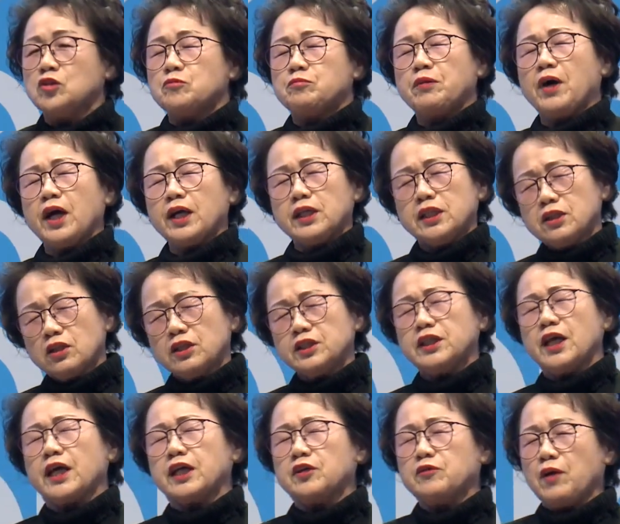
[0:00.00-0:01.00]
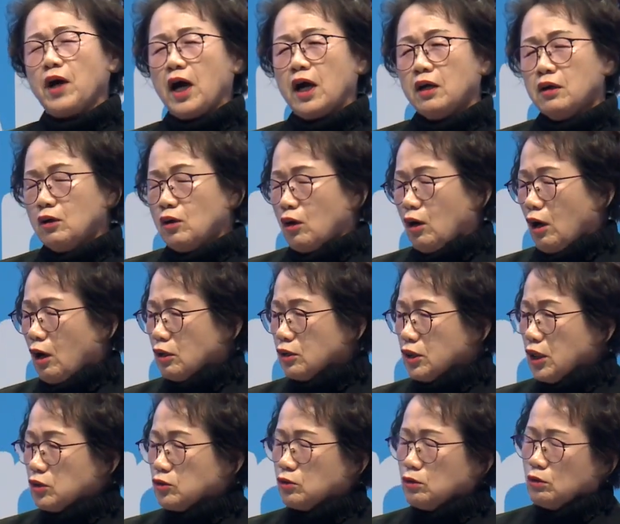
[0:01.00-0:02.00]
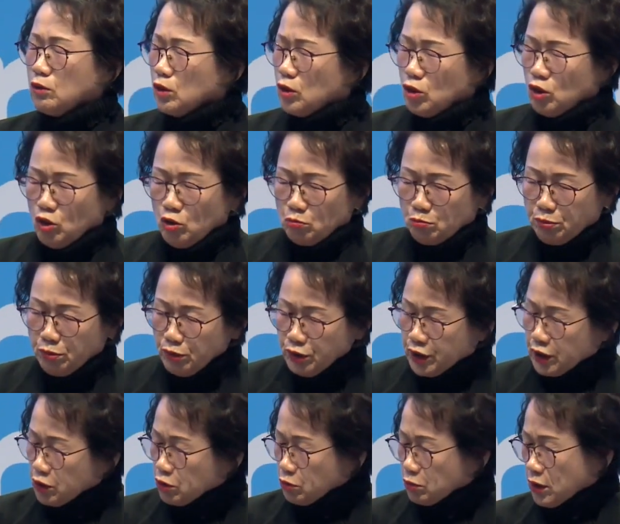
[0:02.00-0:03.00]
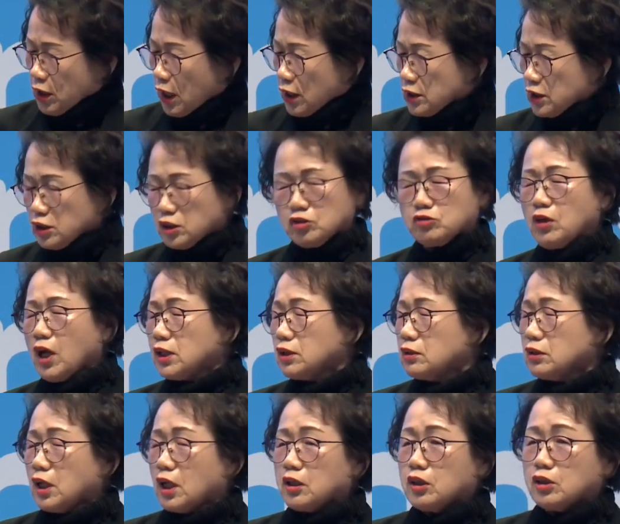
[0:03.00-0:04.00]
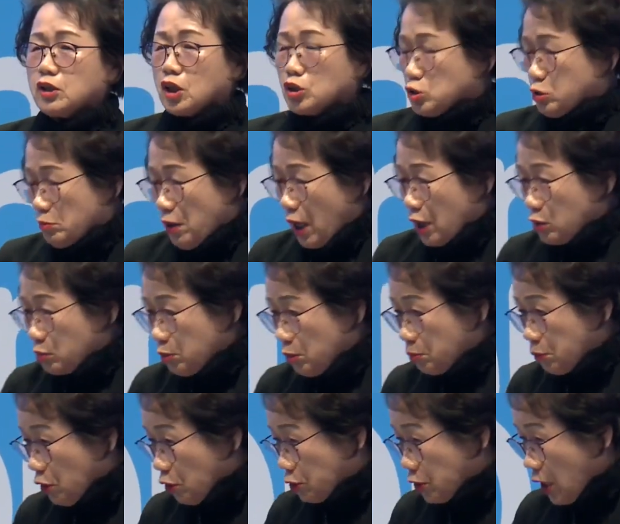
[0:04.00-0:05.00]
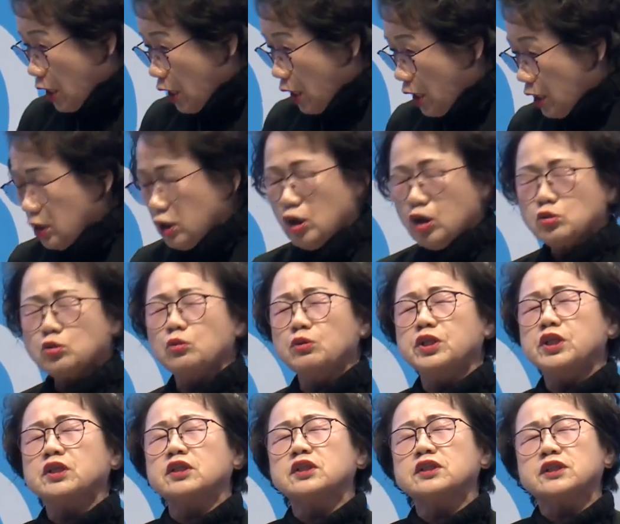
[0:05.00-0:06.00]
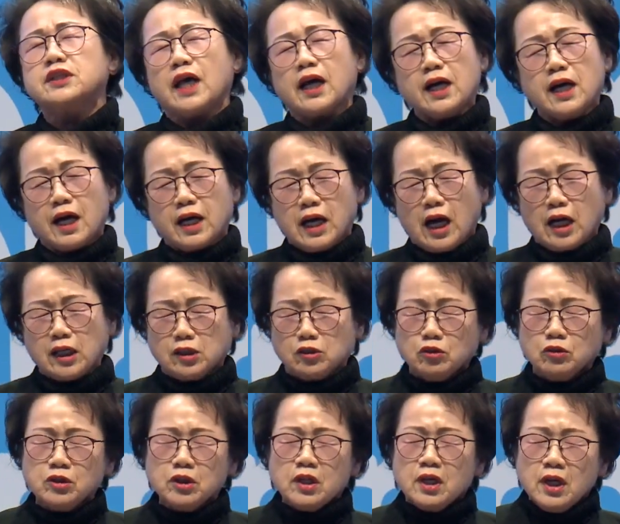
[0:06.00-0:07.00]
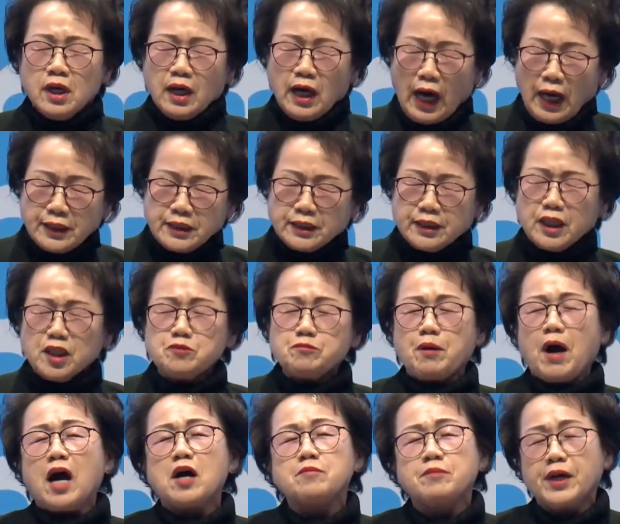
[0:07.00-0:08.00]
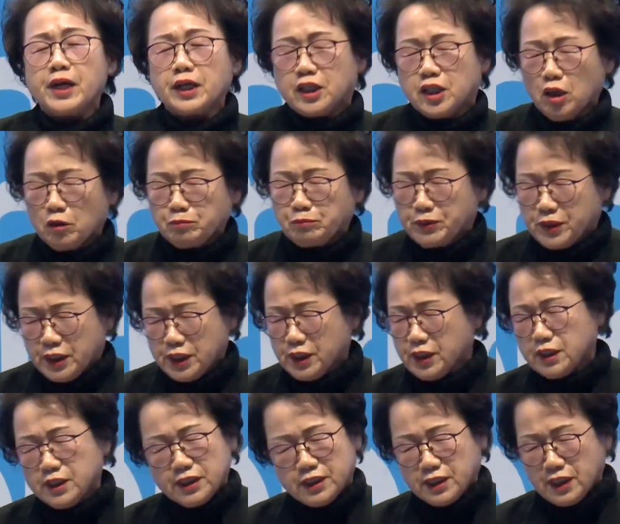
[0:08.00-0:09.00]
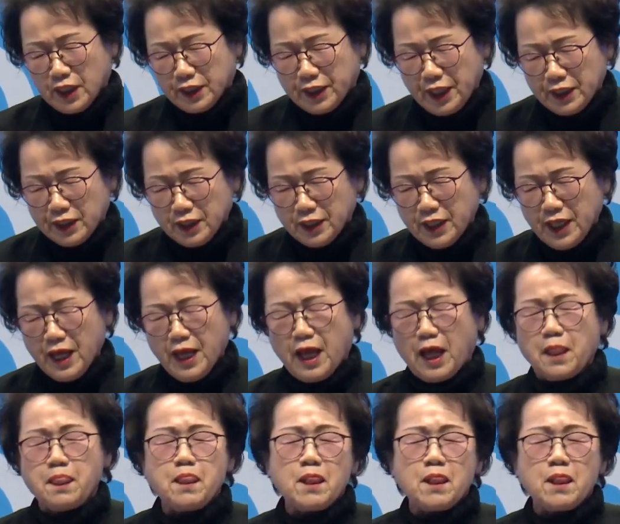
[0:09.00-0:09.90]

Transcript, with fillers: 와 이런 얘기와 아 그래도 묻지도 따지지도 않는다는데 좀 알아보면 어때? 또 이런 생각하고 같이 마음에 겹치기 시작했는데